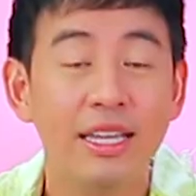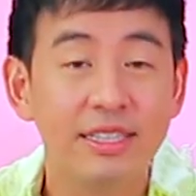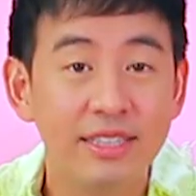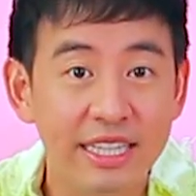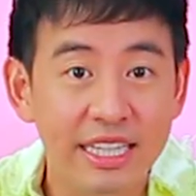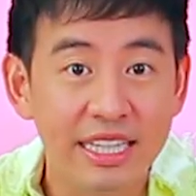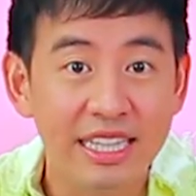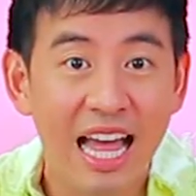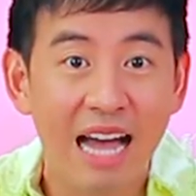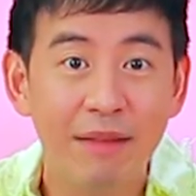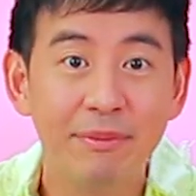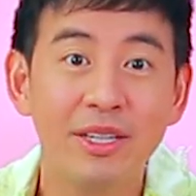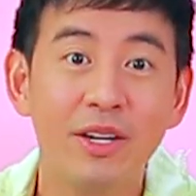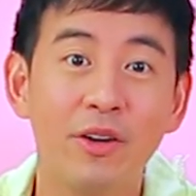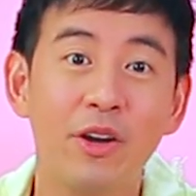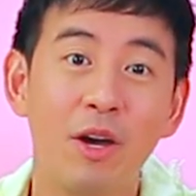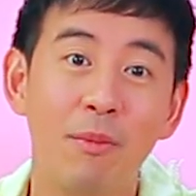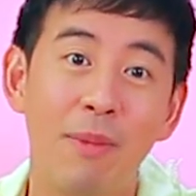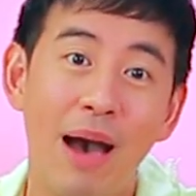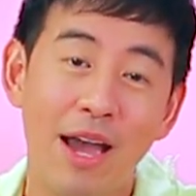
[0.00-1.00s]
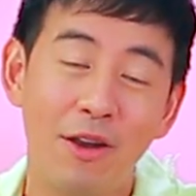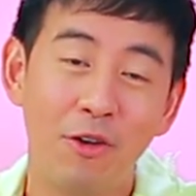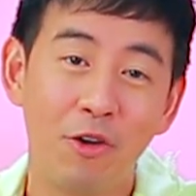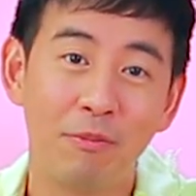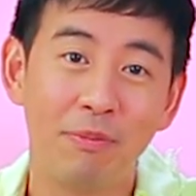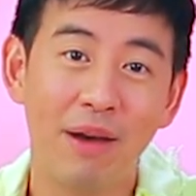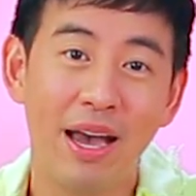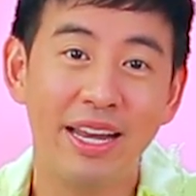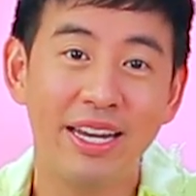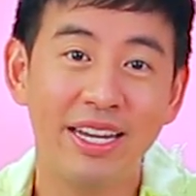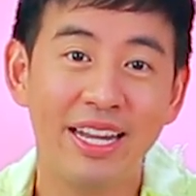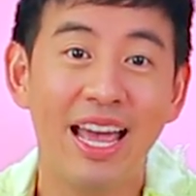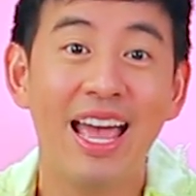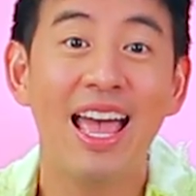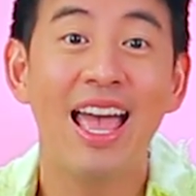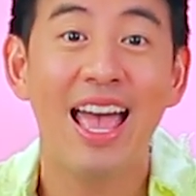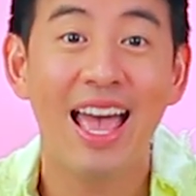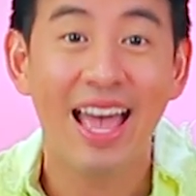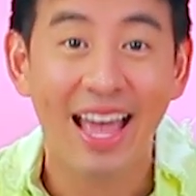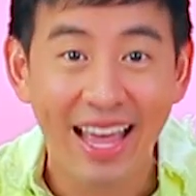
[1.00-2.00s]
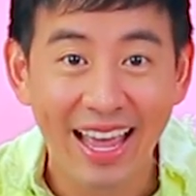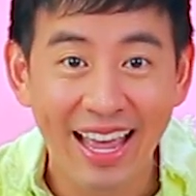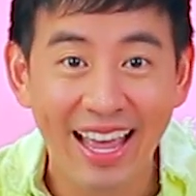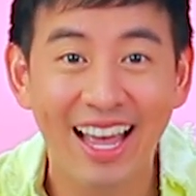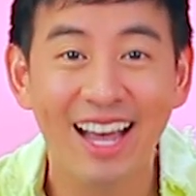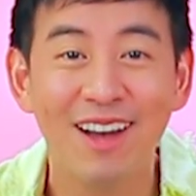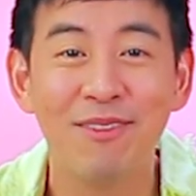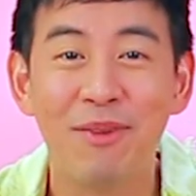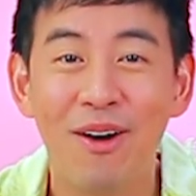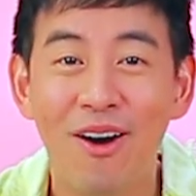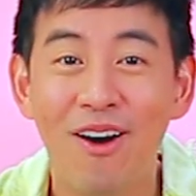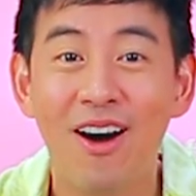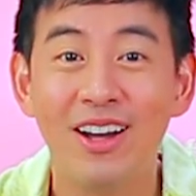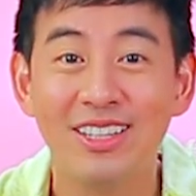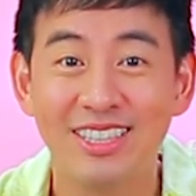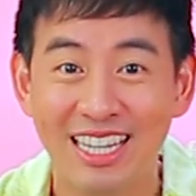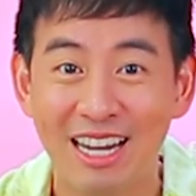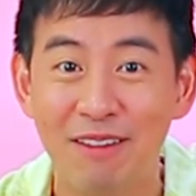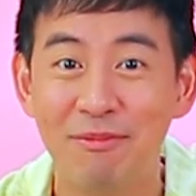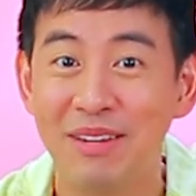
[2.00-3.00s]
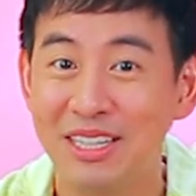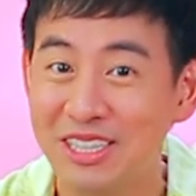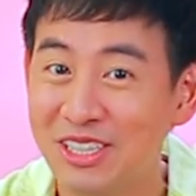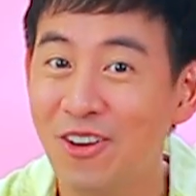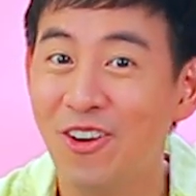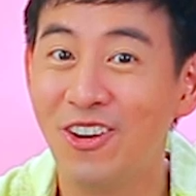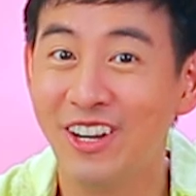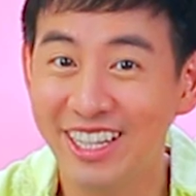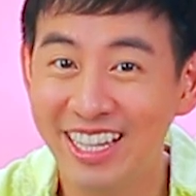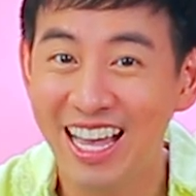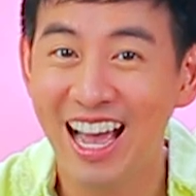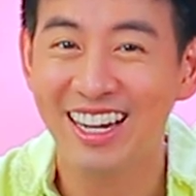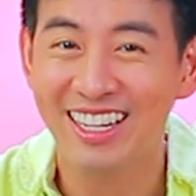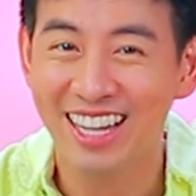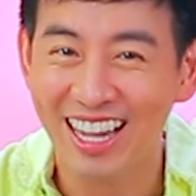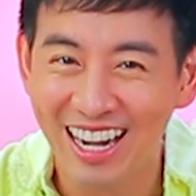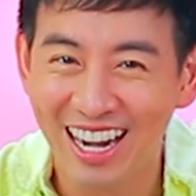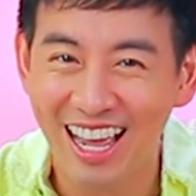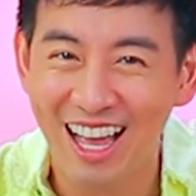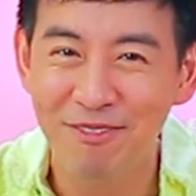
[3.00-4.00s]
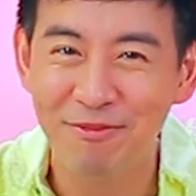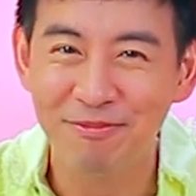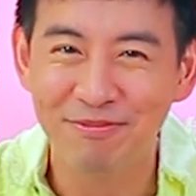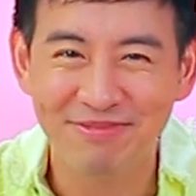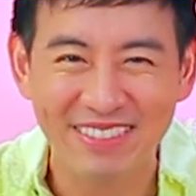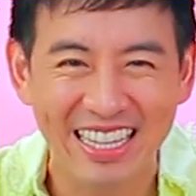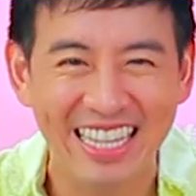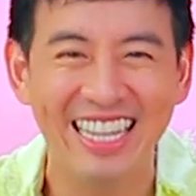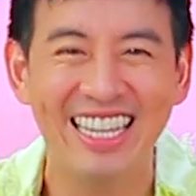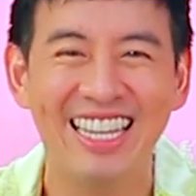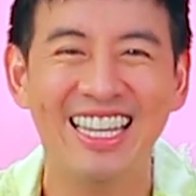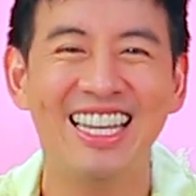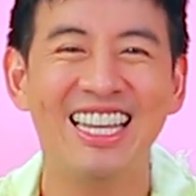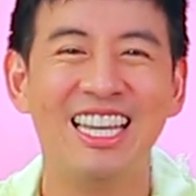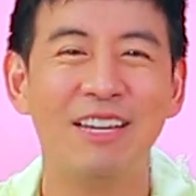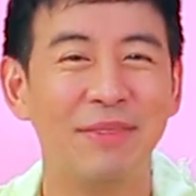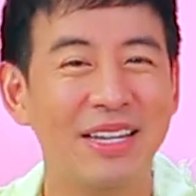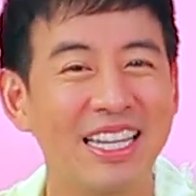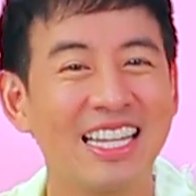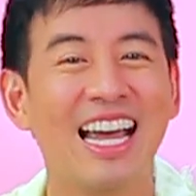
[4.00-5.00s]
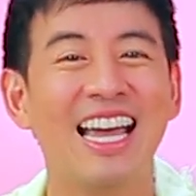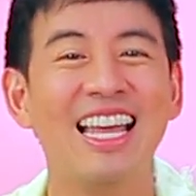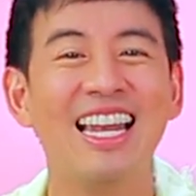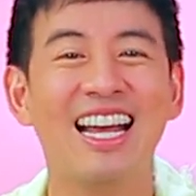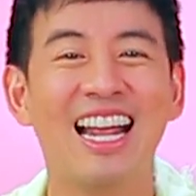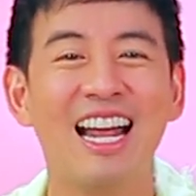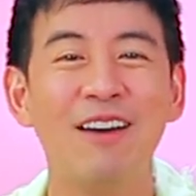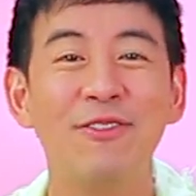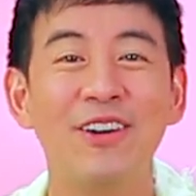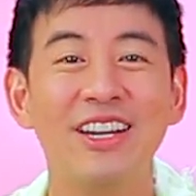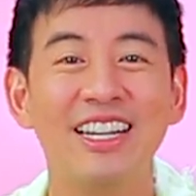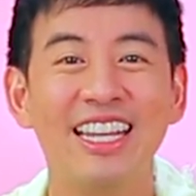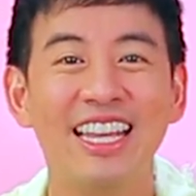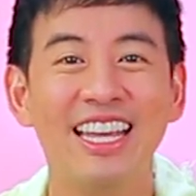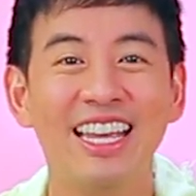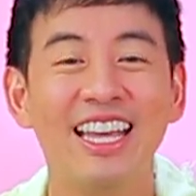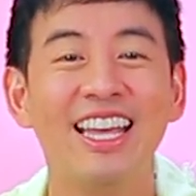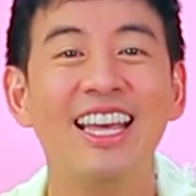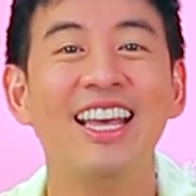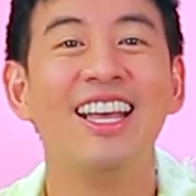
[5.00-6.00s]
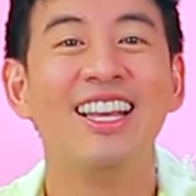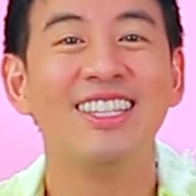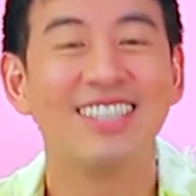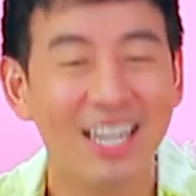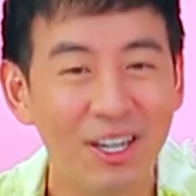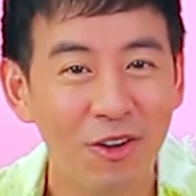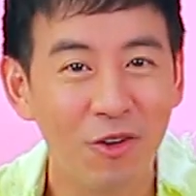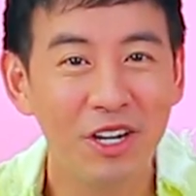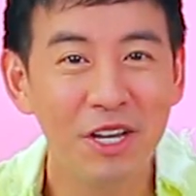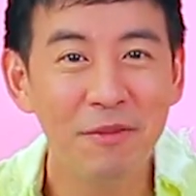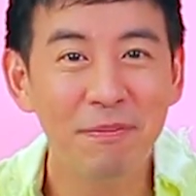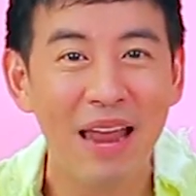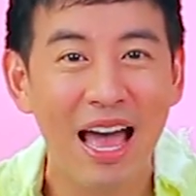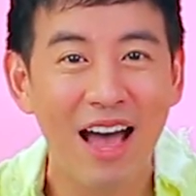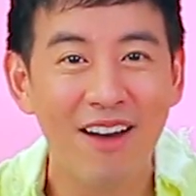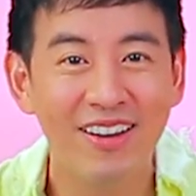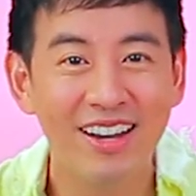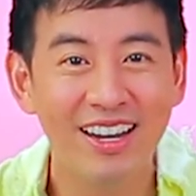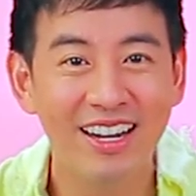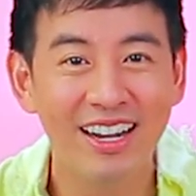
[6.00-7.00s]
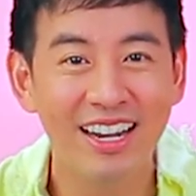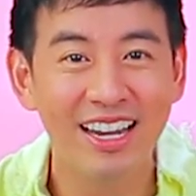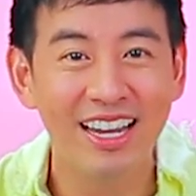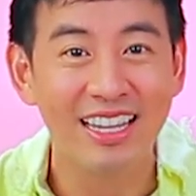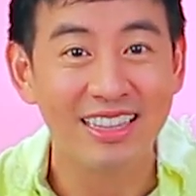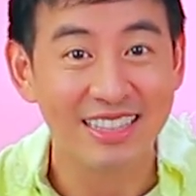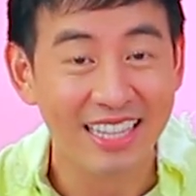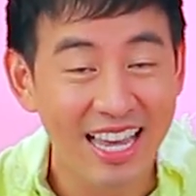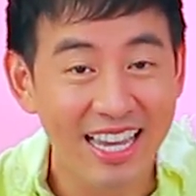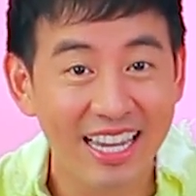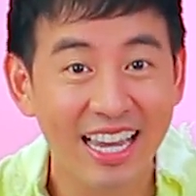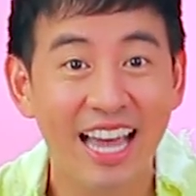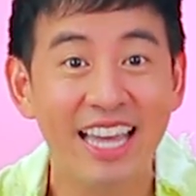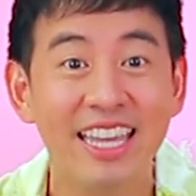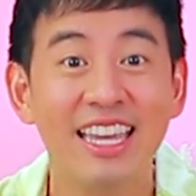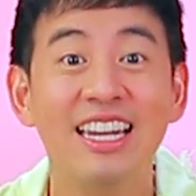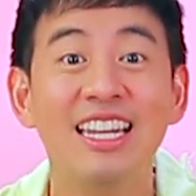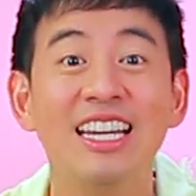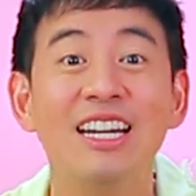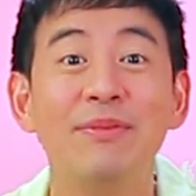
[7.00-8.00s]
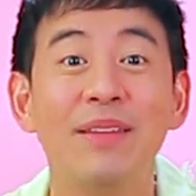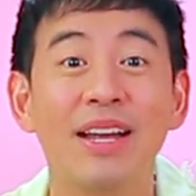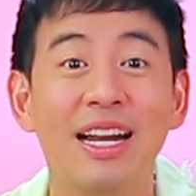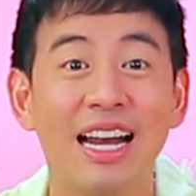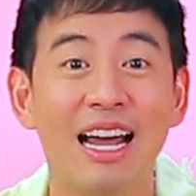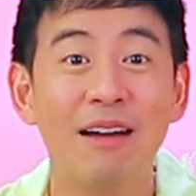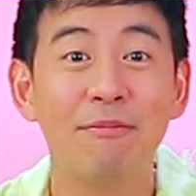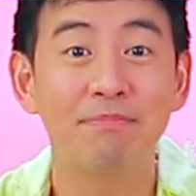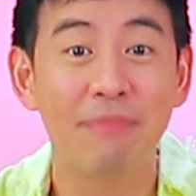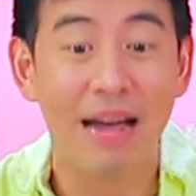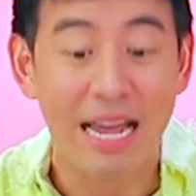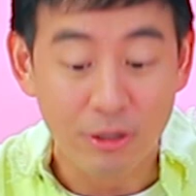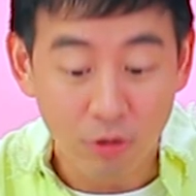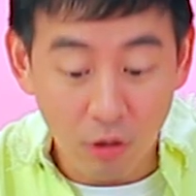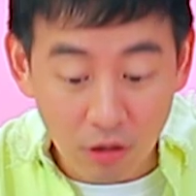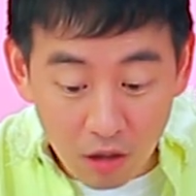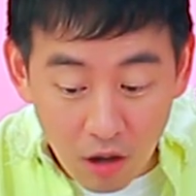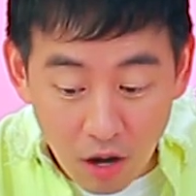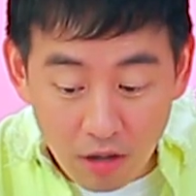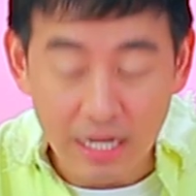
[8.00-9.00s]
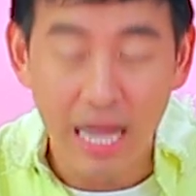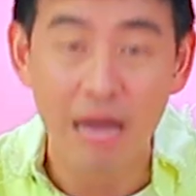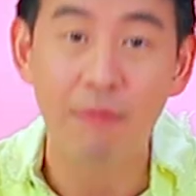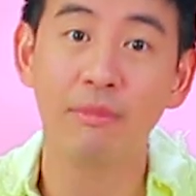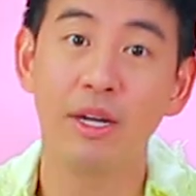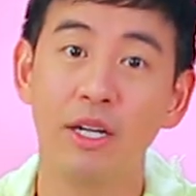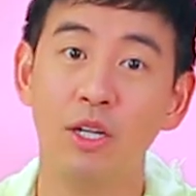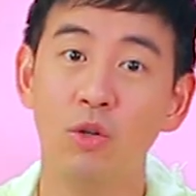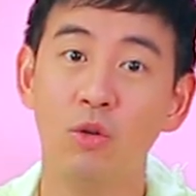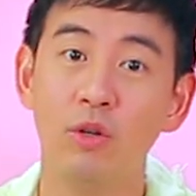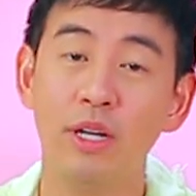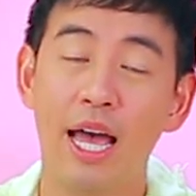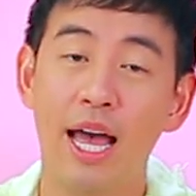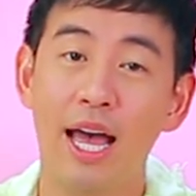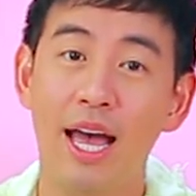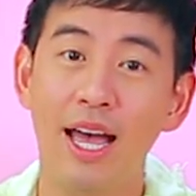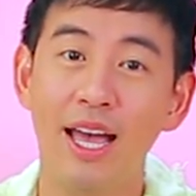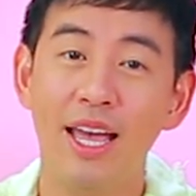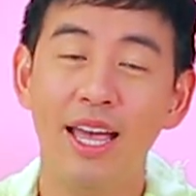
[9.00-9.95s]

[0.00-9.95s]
สีน้ำที่เราระบายลงไปเนี่ยแห้งพอจะนำมาโชว์หรือยังนะครับ นี่ เป็นยังไงแล้วครับ วันนี้สนุกหรือเปล่าเอ่ยถ้ายังไงอย่าลืมนะครับ ไปทดลองทำกันดูนะ